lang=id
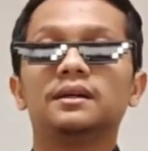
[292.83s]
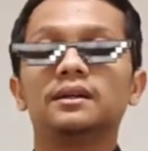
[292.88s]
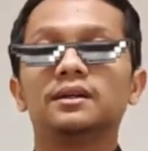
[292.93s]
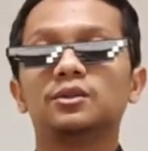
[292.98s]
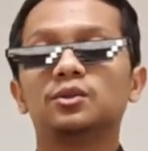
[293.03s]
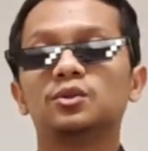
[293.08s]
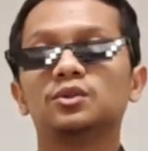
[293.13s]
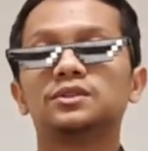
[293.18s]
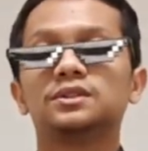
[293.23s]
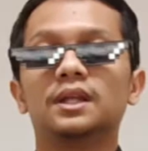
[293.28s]

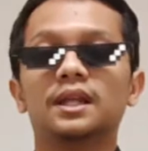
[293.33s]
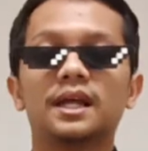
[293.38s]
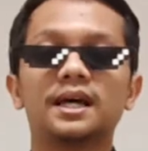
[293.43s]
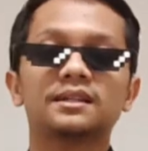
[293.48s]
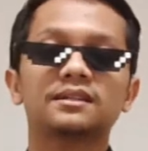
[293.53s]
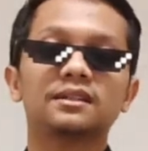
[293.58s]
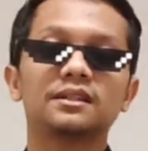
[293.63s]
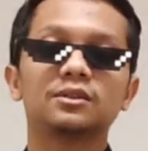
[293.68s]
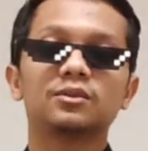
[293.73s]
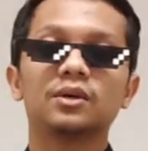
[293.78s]
itu
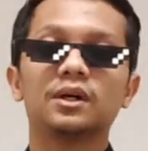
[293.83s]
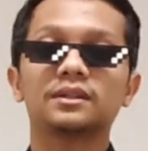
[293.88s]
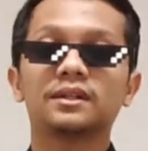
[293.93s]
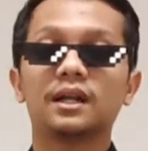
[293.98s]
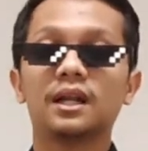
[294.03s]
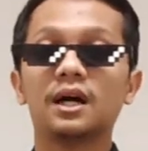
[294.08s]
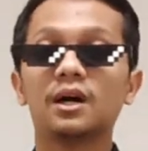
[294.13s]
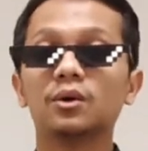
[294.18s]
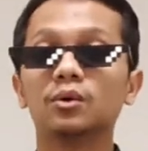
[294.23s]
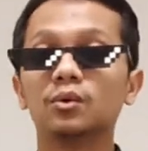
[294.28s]
jelas itu
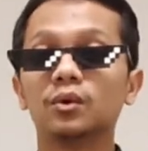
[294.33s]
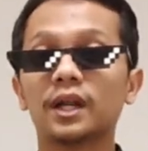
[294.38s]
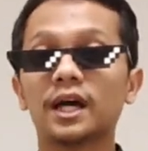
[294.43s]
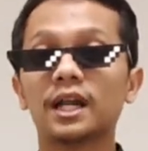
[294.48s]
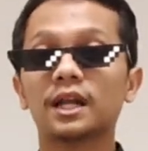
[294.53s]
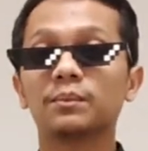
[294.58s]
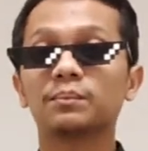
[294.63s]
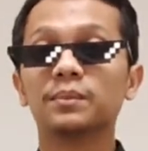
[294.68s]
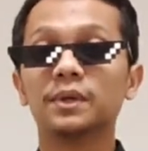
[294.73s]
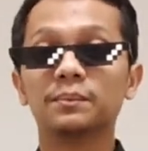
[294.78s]
adalah
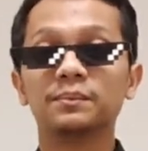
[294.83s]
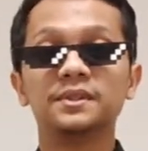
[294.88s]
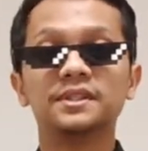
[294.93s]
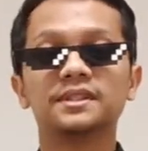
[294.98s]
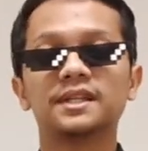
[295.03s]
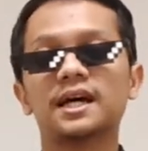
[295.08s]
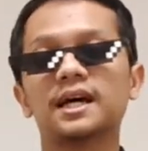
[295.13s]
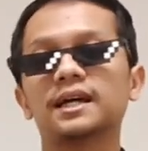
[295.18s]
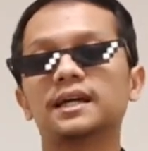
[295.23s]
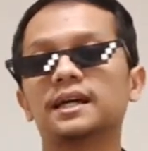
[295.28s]
ular
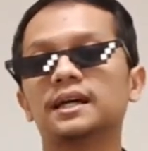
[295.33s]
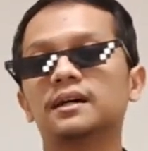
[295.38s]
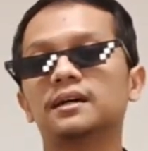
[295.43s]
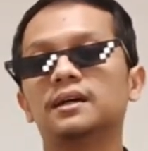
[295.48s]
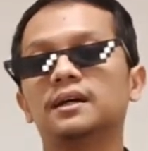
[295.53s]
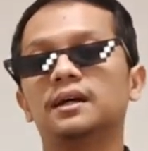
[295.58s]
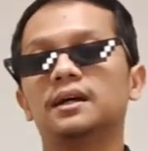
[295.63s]
berbisa ya.